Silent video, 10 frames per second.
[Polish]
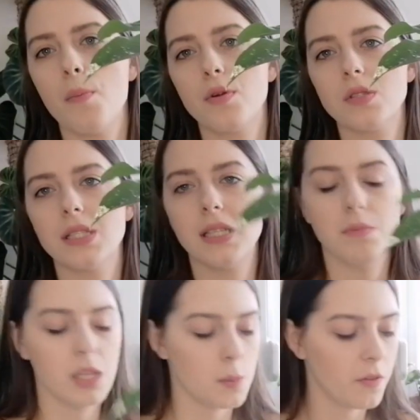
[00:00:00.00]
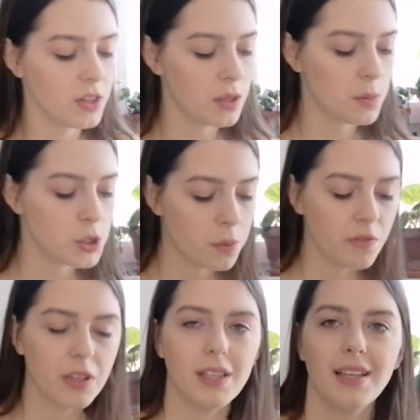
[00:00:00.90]
prostymi, nie powinny być
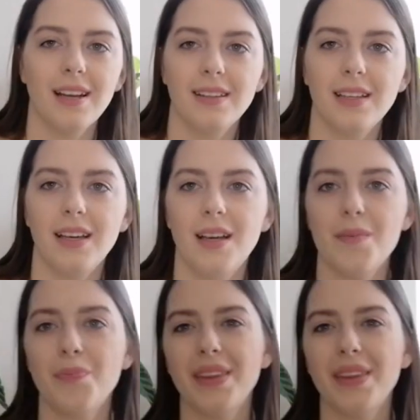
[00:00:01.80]
powyginane,